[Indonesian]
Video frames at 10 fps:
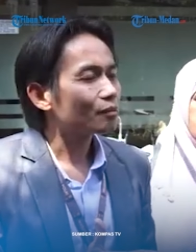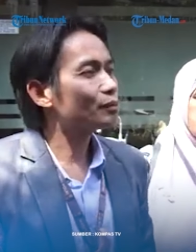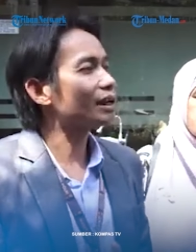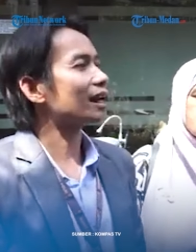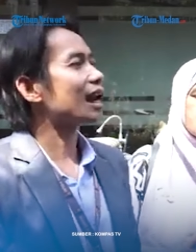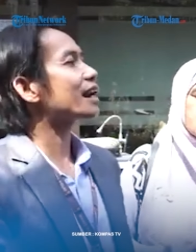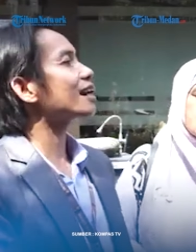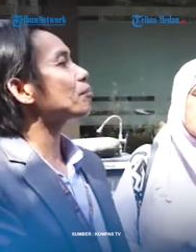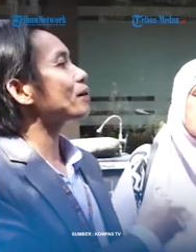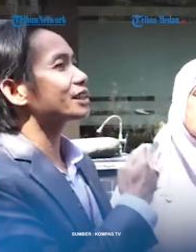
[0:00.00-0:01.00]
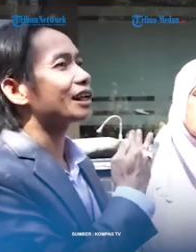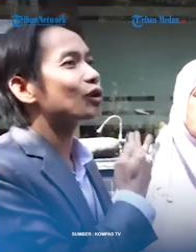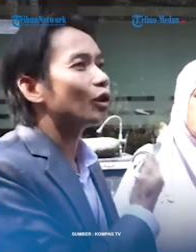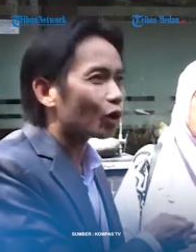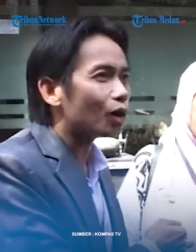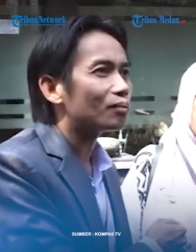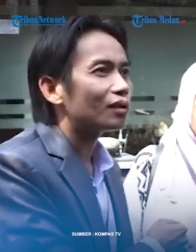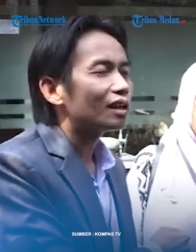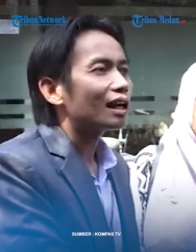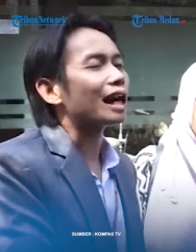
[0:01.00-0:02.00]
biar ada kepastian hukum,
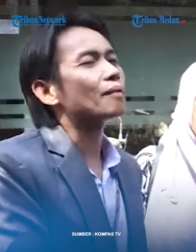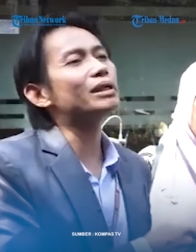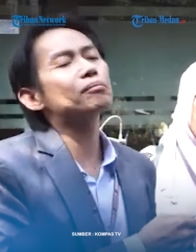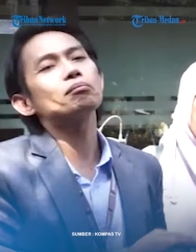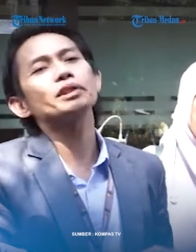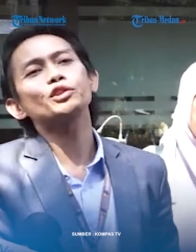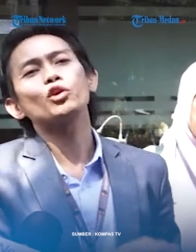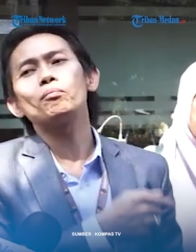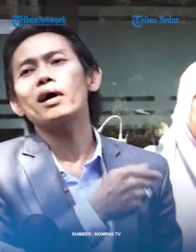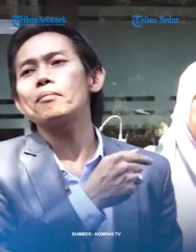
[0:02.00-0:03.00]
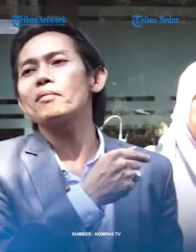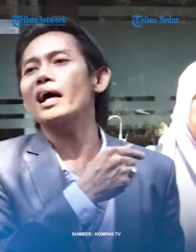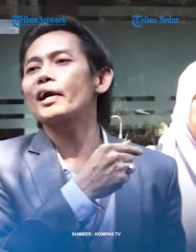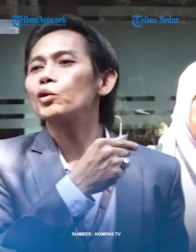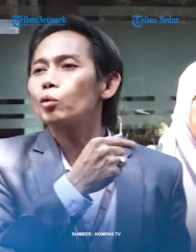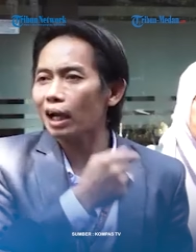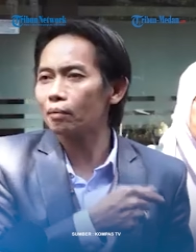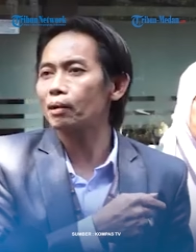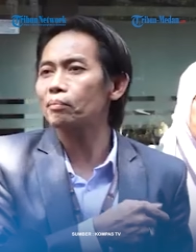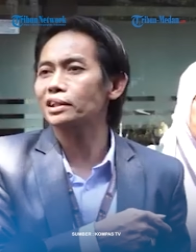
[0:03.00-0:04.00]
kami mencoba
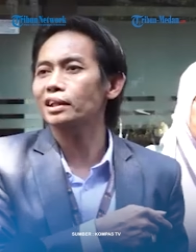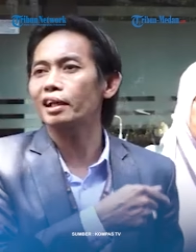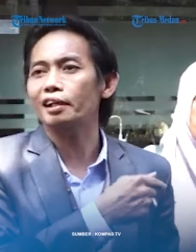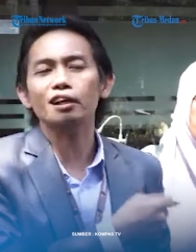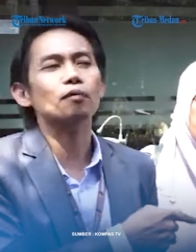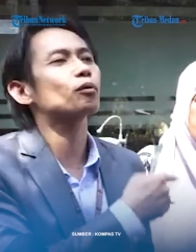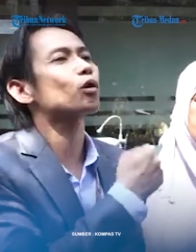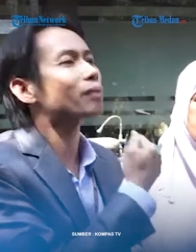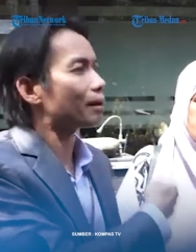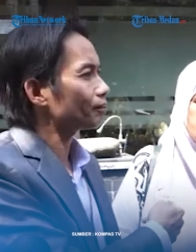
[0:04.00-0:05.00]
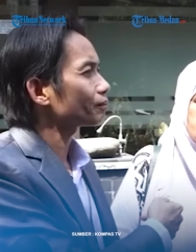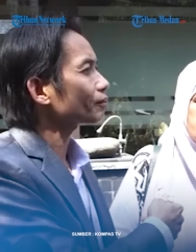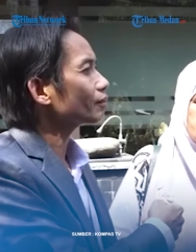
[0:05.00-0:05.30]
mengadukan permasalahan ini ke Propam.